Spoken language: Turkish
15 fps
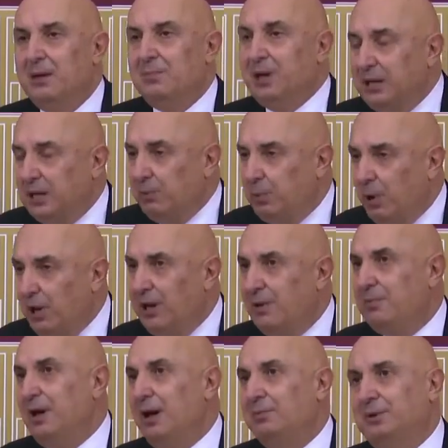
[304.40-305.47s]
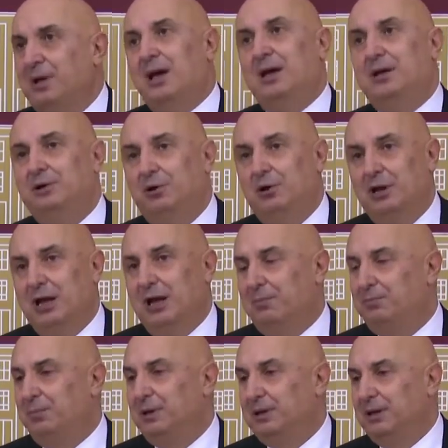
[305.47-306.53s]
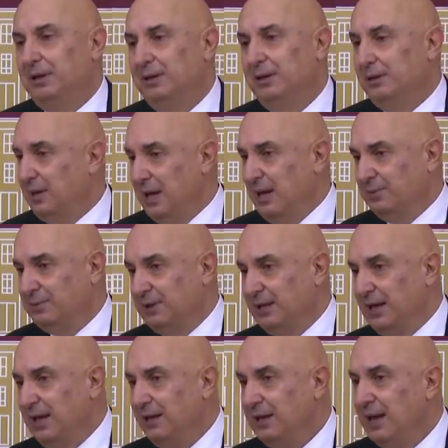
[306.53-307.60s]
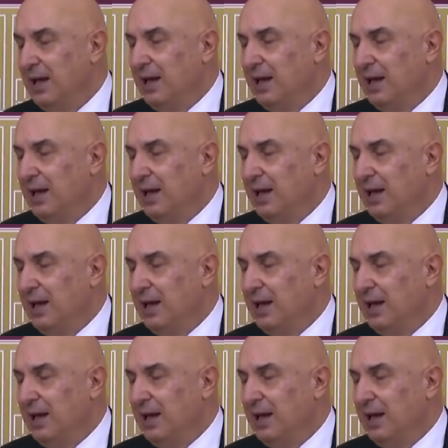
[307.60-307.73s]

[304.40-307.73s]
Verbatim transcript: Peki böyle mi yaptı? Hayır öyle yapmadı. Ne yaptılar?